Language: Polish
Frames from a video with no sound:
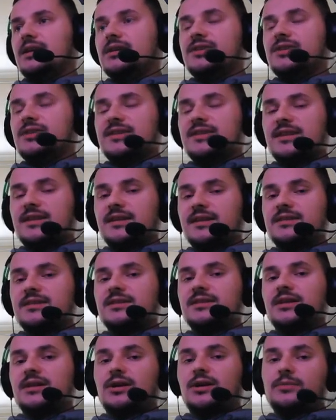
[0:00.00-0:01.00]
szansa
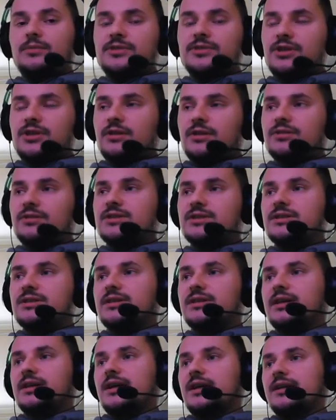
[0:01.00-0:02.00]
nakryta, obrażenia
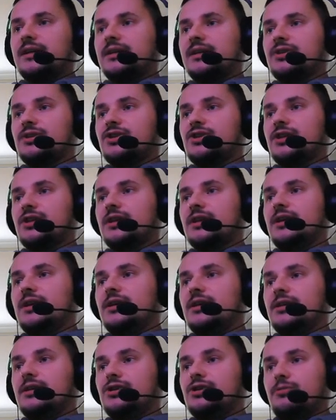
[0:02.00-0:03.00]
odkryta, a także
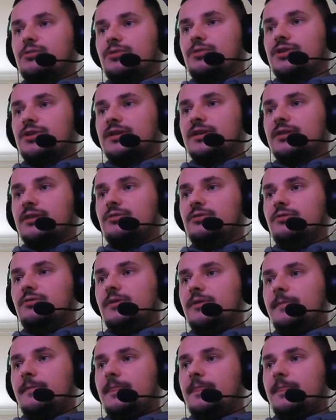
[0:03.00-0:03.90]
szybkość ataku.